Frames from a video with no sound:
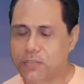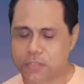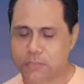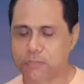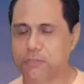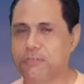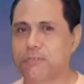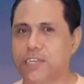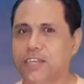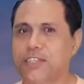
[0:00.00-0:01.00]

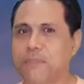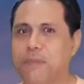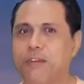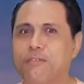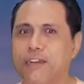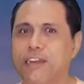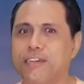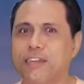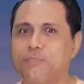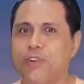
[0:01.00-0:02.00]
Tentu yang saya perlukan
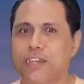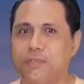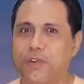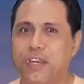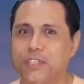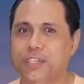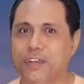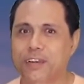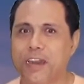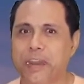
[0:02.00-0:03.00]
dari buah ini bukan
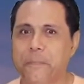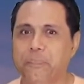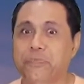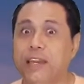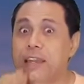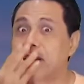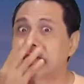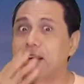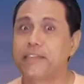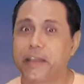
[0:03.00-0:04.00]
sekedar
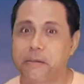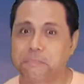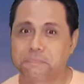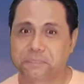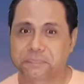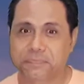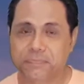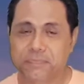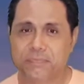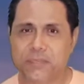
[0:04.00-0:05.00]
rasanya,
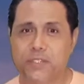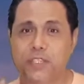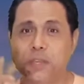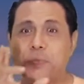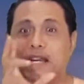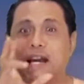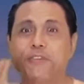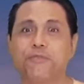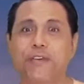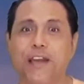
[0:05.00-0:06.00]
tetapi
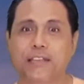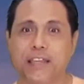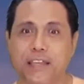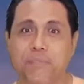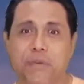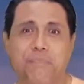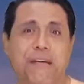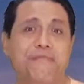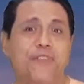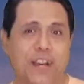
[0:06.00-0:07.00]
kandungannya yang
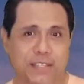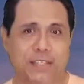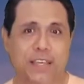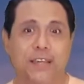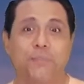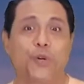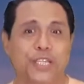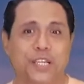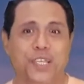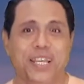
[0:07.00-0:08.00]
bermanfaat buat
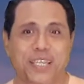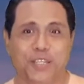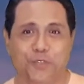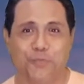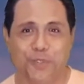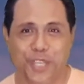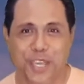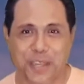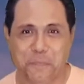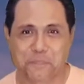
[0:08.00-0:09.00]
kesehatan tubuh
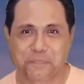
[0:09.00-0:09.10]
saya.